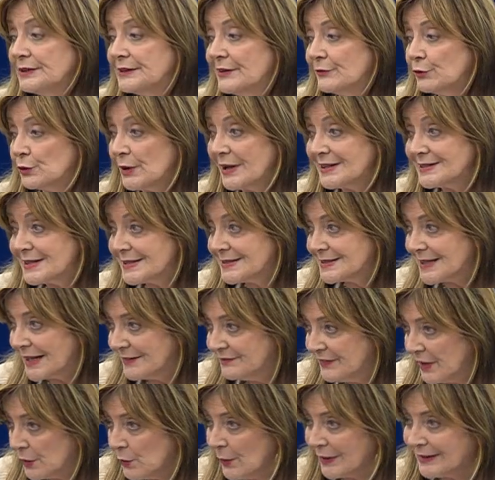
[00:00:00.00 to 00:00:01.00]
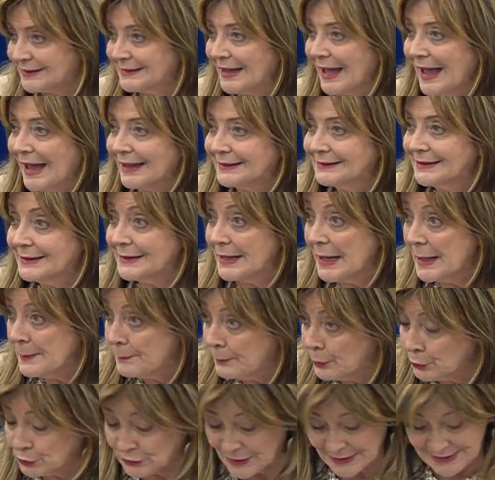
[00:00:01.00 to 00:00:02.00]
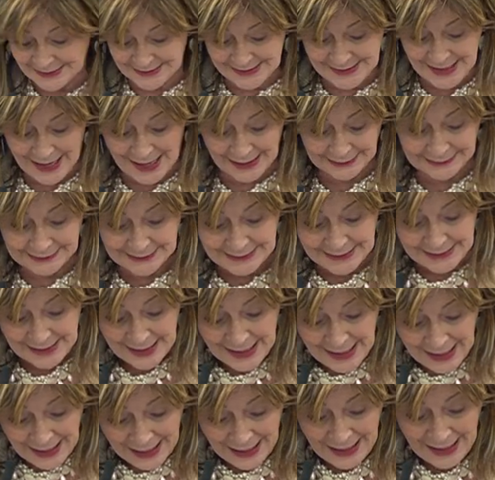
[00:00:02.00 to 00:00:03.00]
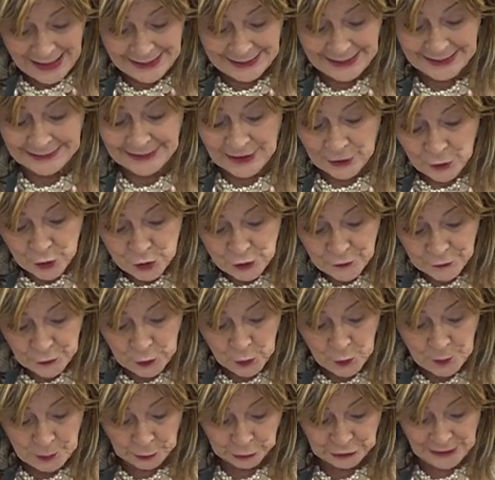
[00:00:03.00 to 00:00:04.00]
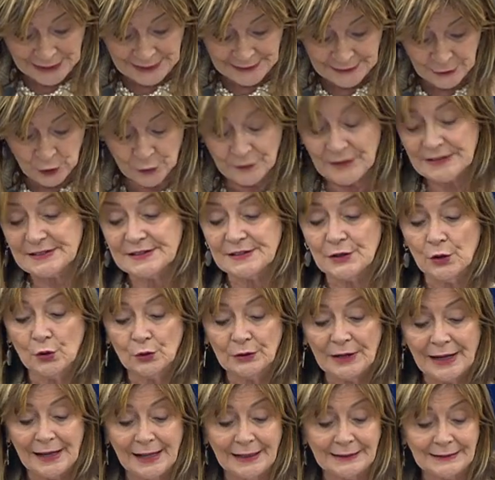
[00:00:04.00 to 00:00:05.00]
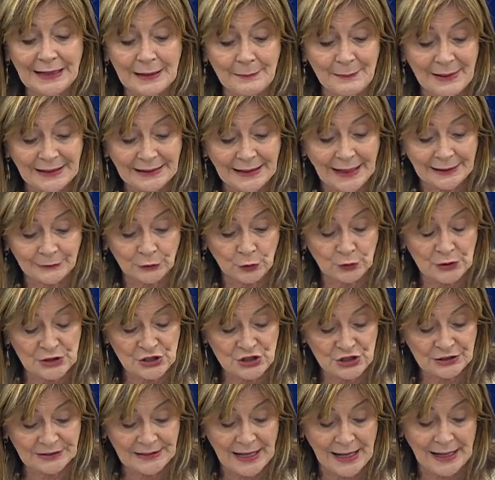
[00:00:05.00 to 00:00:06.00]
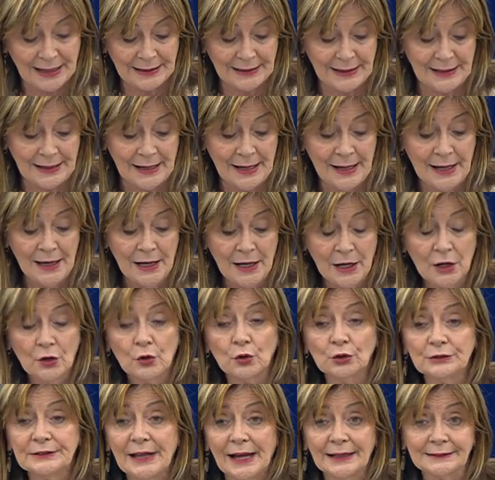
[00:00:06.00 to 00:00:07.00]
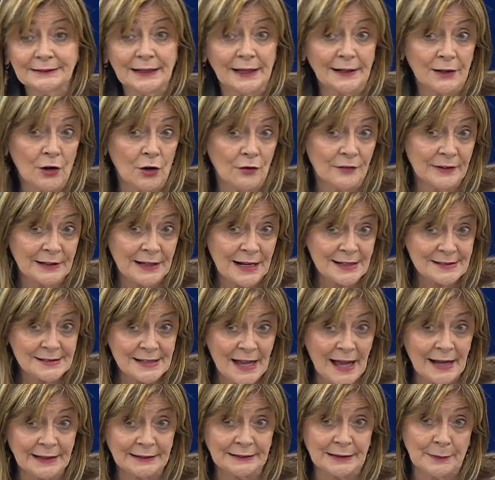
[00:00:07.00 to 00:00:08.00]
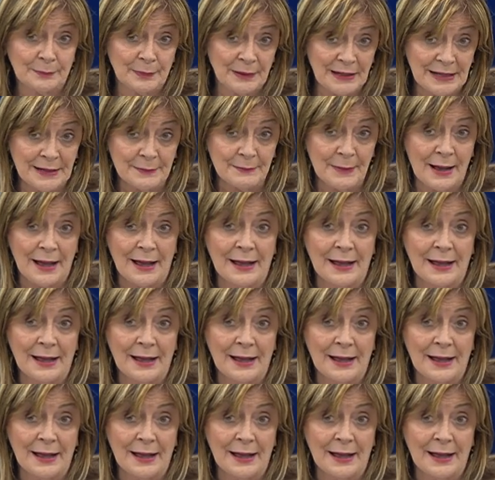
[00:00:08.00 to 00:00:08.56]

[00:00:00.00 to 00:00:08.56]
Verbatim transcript: devono essere salvaguardati e potenziati anche nello sviluppo dell'innovazione e del mercato digitale col Data Governance Act prima